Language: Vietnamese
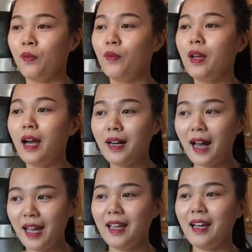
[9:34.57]
Vì ở
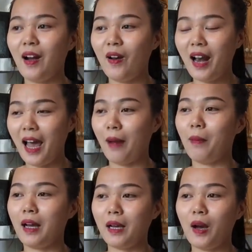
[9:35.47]
đây á, họ
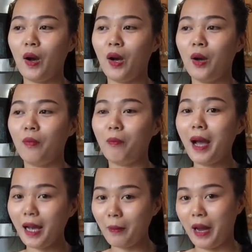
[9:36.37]
làm là họ
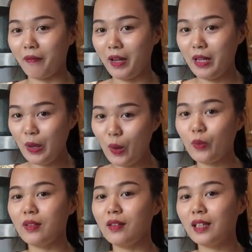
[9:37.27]
bắt các bạn phải
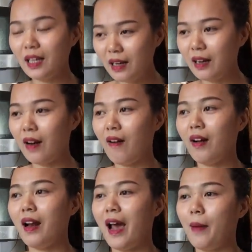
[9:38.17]
vô cái nơi
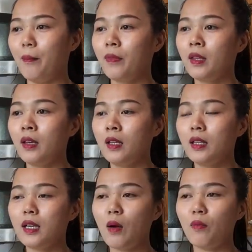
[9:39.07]
đó làm,
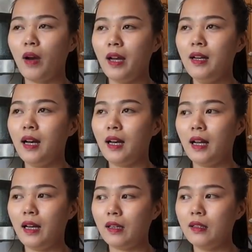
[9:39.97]
chứ không phải
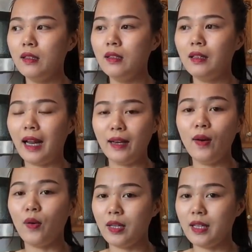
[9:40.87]
là cứ lãnh
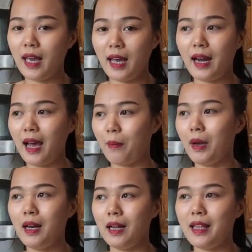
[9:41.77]
đồ về nhà làm
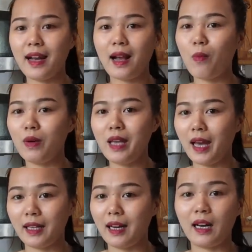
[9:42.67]
hay là gia công ở
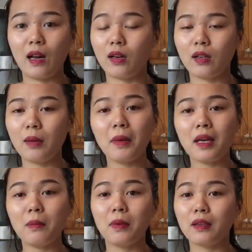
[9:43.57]
nhà. Thì là mấy
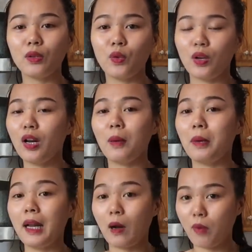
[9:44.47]
cái chuyện đó là
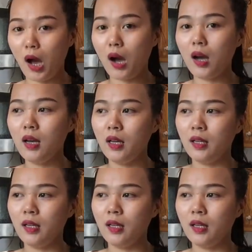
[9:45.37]
bên đây không có.